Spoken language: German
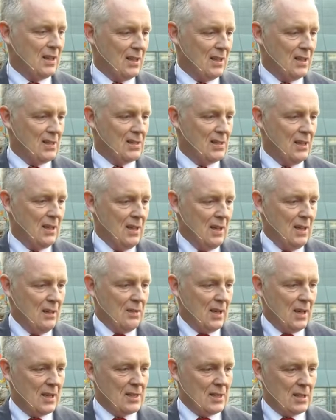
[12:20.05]
anderes,
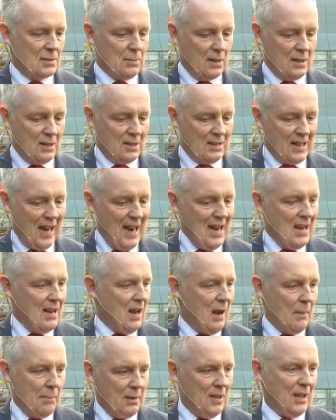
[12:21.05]
als dass man
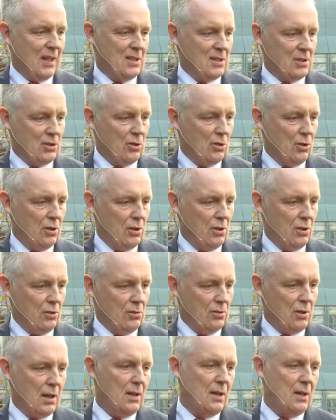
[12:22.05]
Teile abgrenzen könnte und